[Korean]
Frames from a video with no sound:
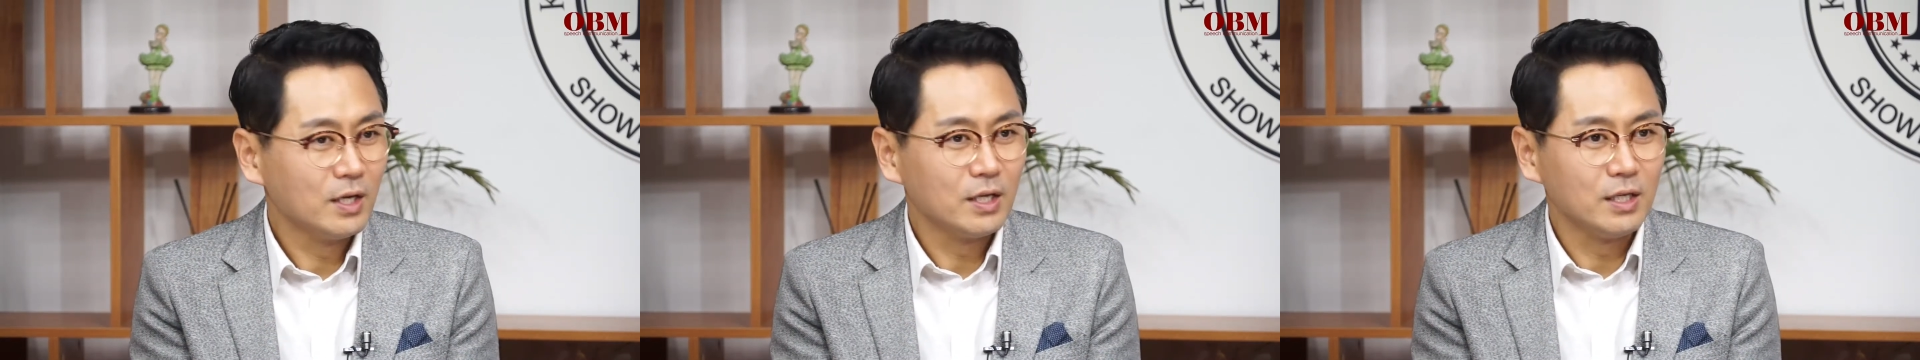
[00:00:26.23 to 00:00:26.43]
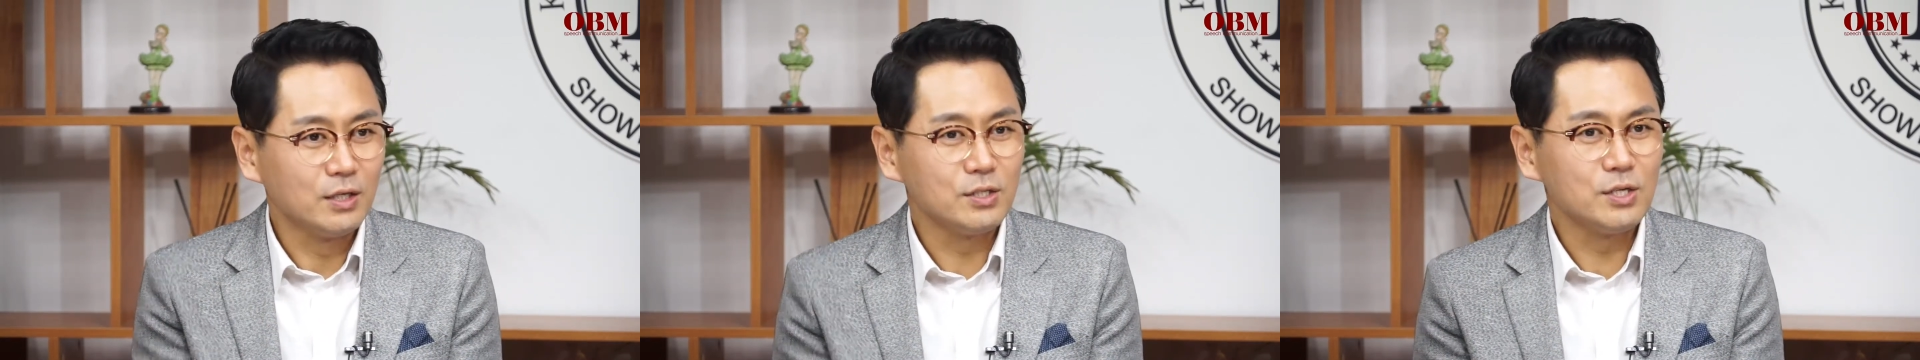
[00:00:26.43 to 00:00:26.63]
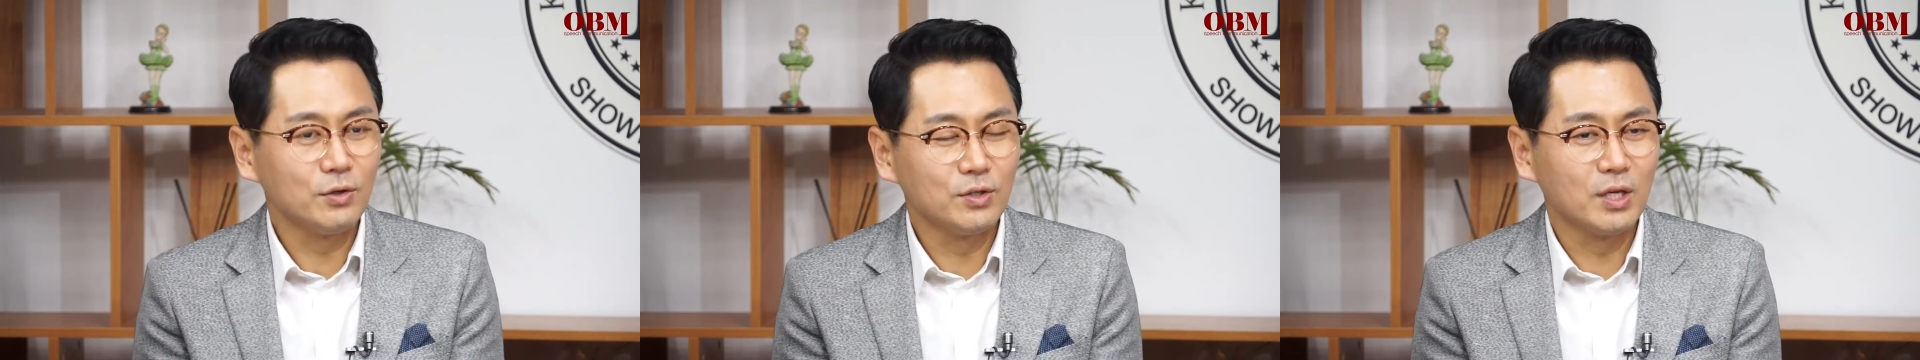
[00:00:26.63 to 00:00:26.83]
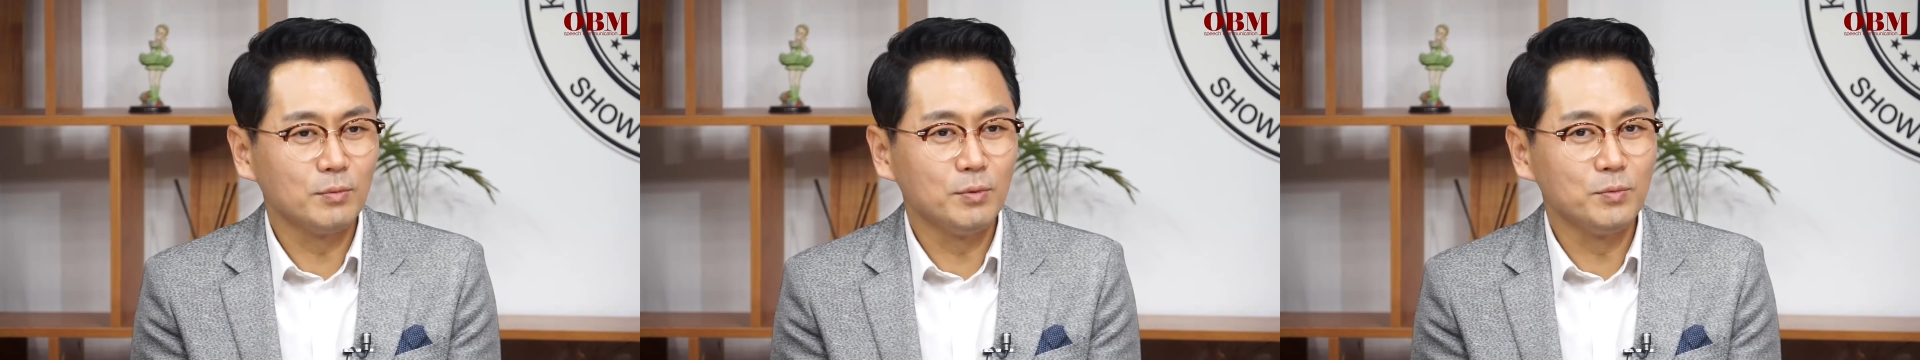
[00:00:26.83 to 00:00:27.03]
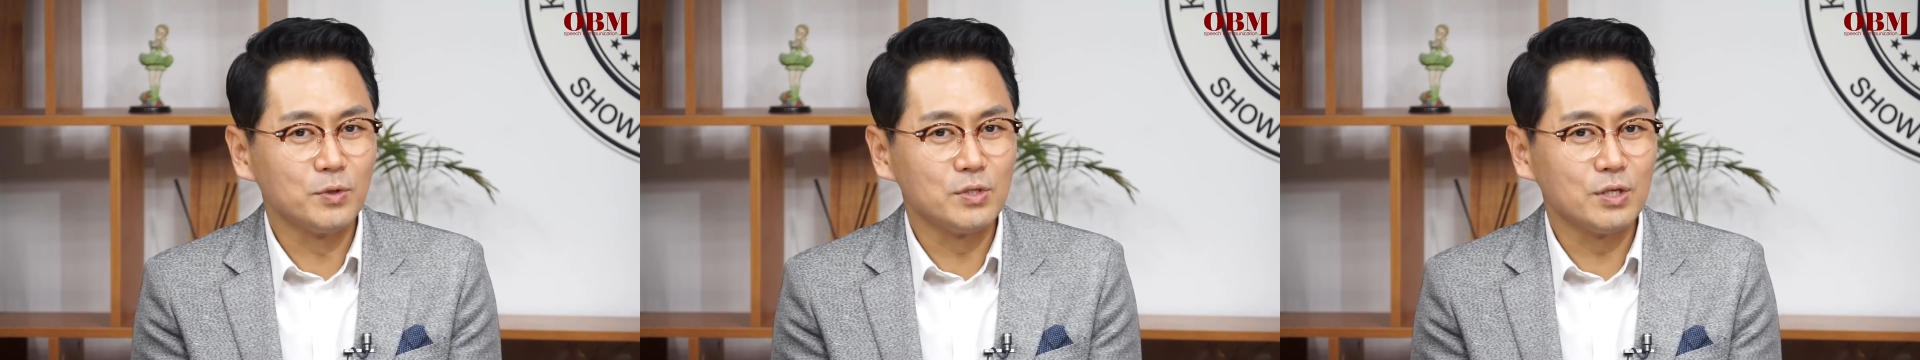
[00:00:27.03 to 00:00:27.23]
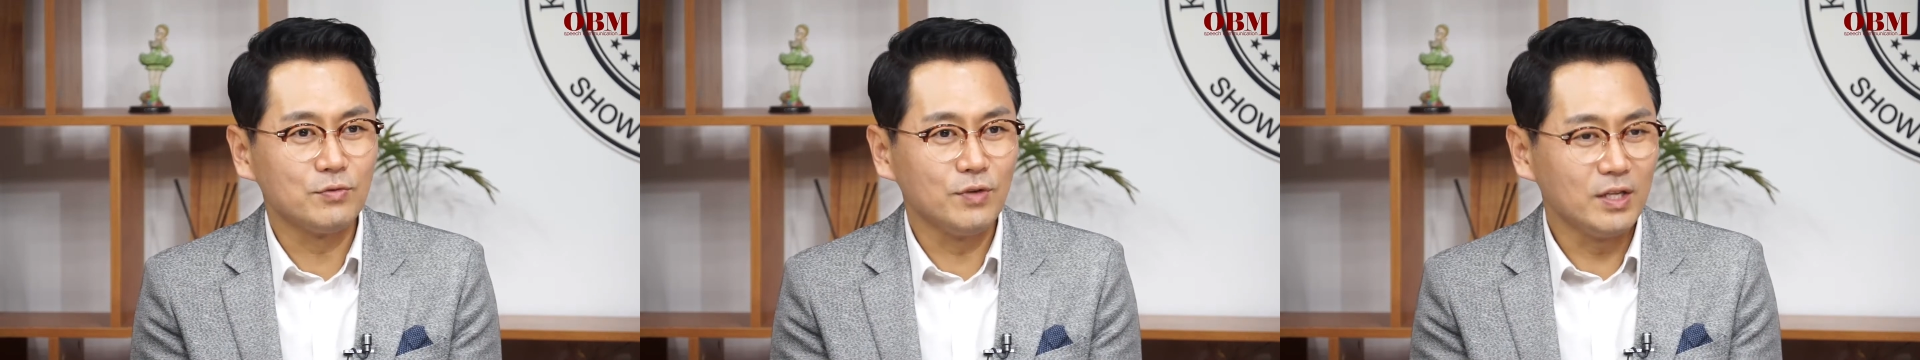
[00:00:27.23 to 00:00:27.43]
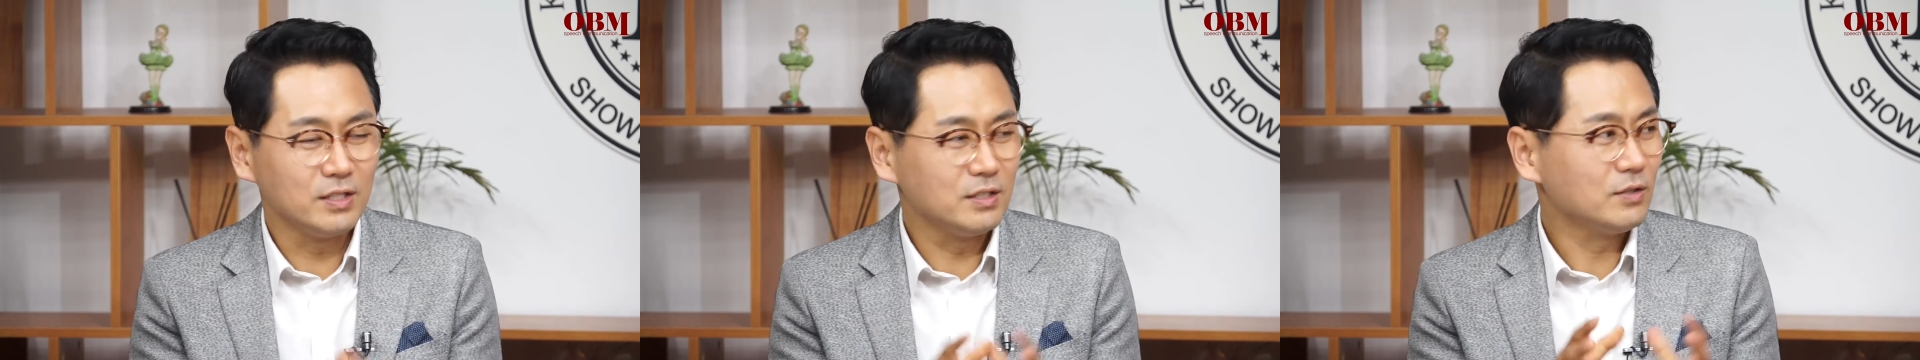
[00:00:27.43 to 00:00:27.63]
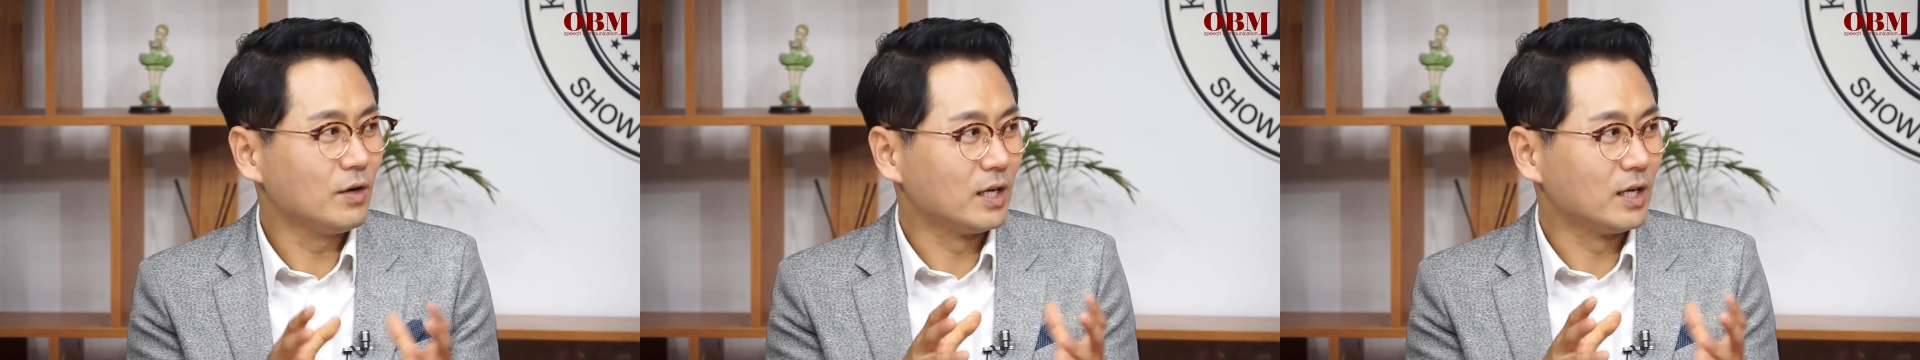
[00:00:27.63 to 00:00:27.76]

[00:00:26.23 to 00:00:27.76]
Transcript: 이것이 어떻게 보면 요새 트렌드인 것